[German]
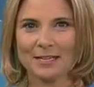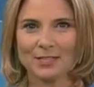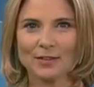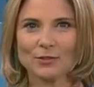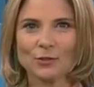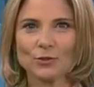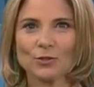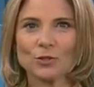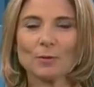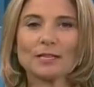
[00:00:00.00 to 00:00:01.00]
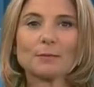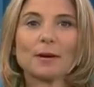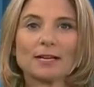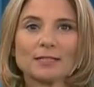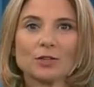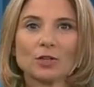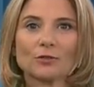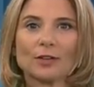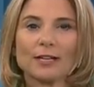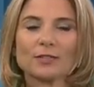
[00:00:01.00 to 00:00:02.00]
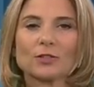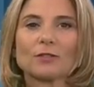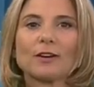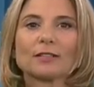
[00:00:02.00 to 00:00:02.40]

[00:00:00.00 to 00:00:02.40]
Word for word: Das war's von uns. Sobald die Pressekonferenz zu den